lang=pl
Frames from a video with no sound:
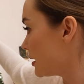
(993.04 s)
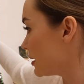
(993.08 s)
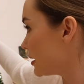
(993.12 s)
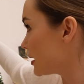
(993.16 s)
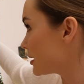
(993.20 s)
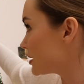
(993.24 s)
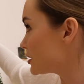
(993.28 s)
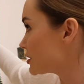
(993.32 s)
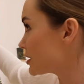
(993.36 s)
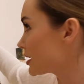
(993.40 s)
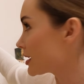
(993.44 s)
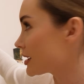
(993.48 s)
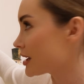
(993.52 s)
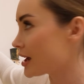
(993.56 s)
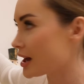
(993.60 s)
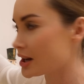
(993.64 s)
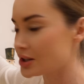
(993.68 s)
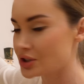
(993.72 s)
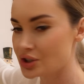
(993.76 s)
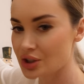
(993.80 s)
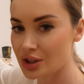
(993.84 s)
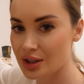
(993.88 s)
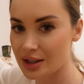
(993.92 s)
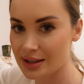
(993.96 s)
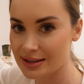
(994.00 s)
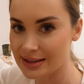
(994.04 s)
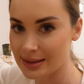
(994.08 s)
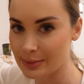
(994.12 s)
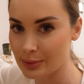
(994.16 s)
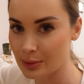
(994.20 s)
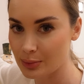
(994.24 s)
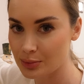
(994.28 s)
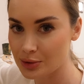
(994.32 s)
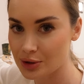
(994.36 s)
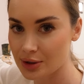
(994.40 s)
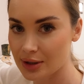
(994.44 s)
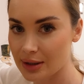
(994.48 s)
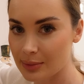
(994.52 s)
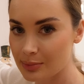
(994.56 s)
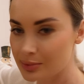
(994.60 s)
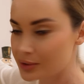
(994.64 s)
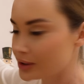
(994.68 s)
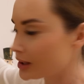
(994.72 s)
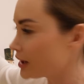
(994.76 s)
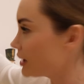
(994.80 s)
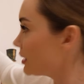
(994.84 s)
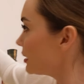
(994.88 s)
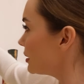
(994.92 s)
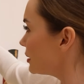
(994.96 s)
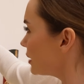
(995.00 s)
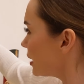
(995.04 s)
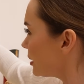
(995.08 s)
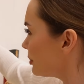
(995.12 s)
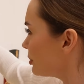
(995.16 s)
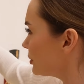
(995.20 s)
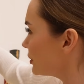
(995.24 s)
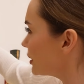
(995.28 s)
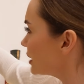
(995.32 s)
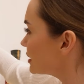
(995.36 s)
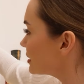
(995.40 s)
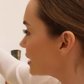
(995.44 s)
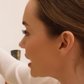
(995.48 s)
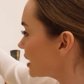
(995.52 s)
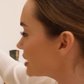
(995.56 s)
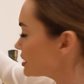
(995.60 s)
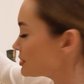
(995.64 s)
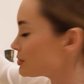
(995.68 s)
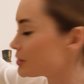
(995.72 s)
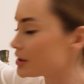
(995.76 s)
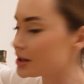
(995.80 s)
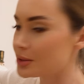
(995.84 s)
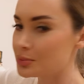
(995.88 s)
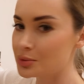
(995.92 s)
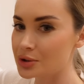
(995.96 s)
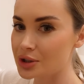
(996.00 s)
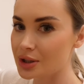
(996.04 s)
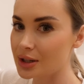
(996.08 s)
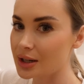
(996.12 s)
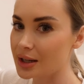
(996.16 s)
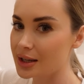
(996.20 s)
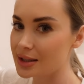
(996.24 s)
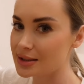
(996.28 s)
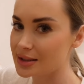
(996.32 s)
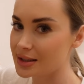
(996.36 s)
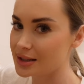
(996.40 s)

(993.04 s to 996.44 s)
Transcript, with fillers: jakieś takie haczyki samoprzylepne albo na taśmę je przykleję,